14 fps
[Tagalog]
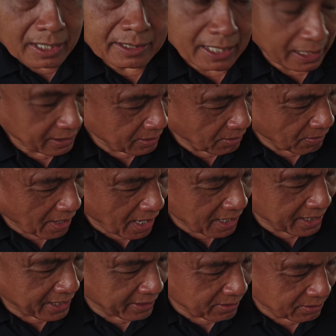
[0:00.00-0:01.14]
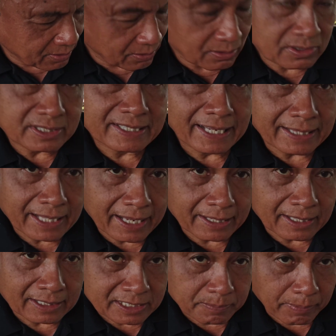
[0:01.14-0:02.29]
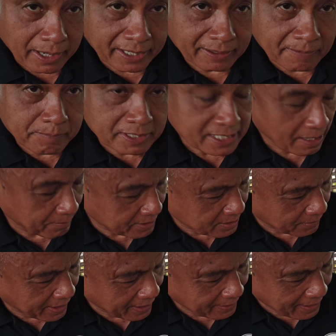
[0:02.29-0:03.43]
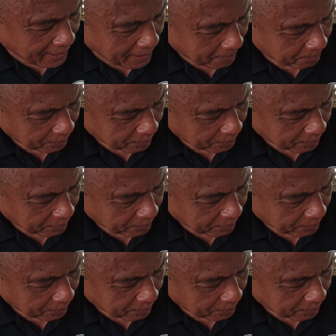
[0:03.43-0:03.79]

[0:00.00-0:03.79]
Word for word: tatlo ang Hingoog City, that's part of Misamis Oriental,